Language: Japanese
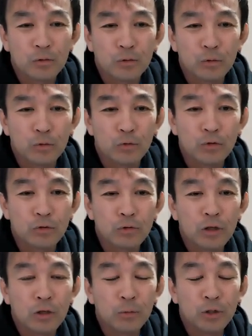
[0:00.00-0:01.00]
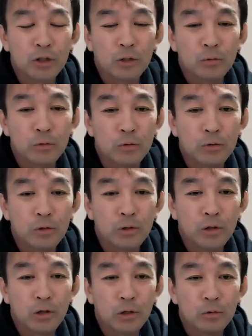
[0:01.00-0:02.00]
の途中でやめちゃうっ
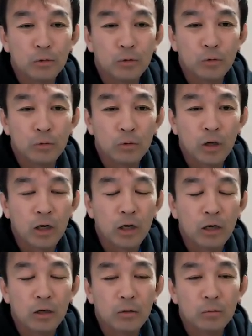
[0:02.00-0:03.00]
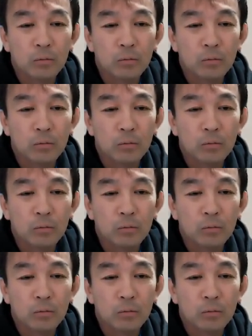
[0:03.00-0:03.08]
ていうところが、